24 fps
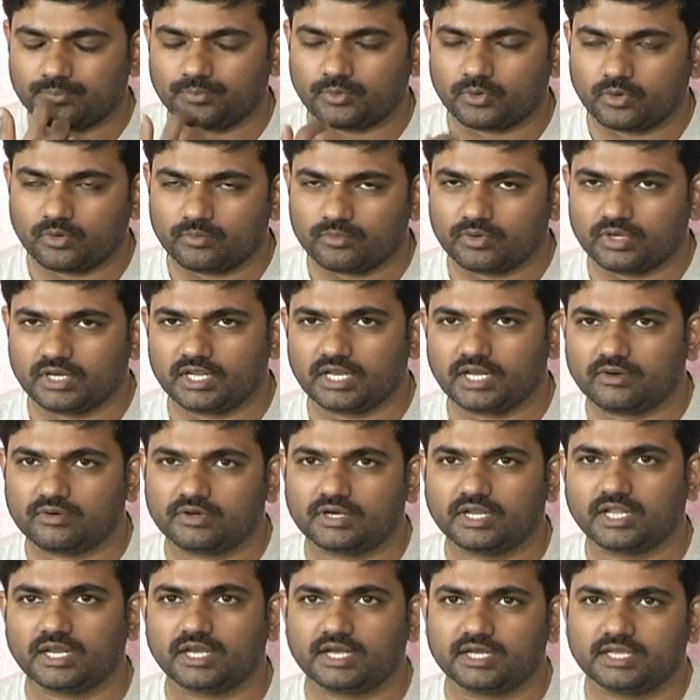ప్రోమోలు ఇలా
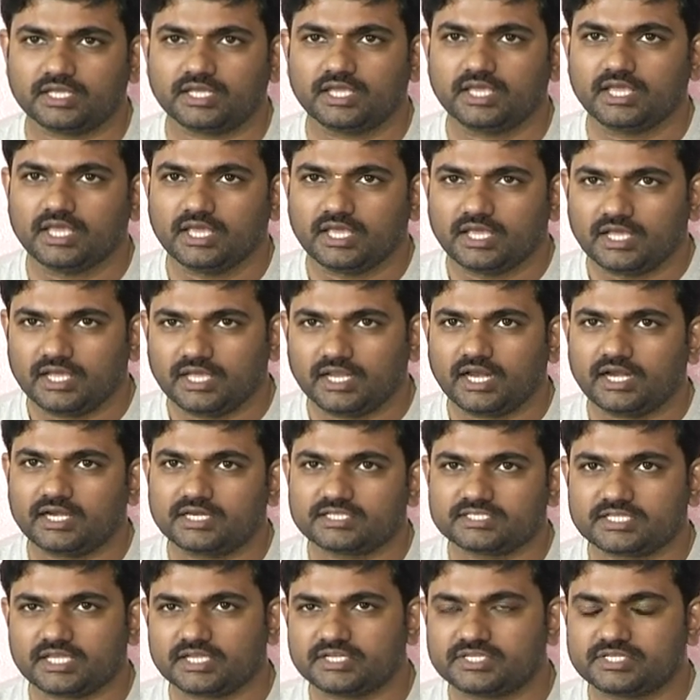ఉండాలని
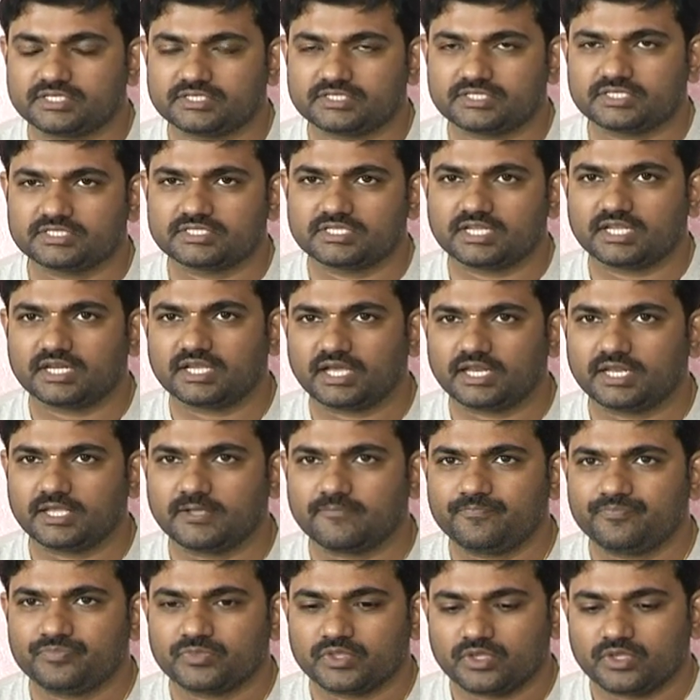ఇలాంటి సజెషన్స్ ఇచ్చాను కానీ